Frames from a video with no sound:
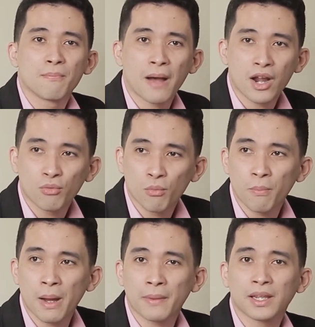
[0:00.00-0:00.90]
Paano mo
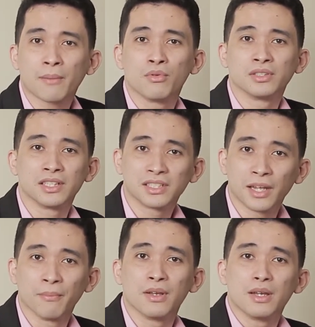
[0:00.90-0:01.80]
mapapatakbo yung
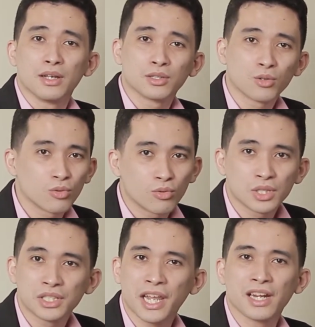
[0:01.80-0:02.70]
system? So,
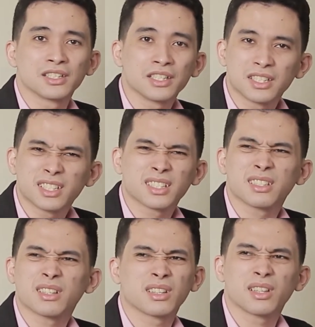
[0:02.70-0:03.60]
sales is
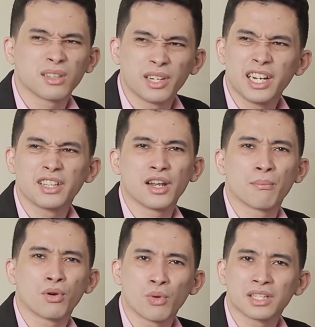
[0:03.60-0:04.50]
really the
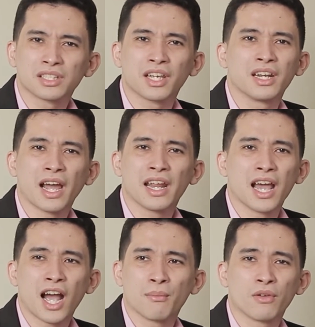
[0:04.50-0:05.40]
number one skill na
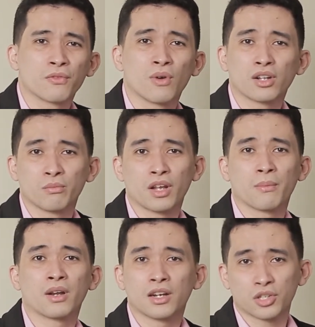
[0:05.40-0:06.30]
kailangan mo if you want to
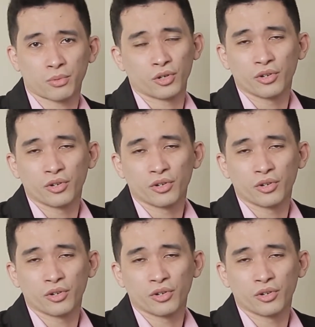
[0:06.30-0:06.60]
become an entrepreneur.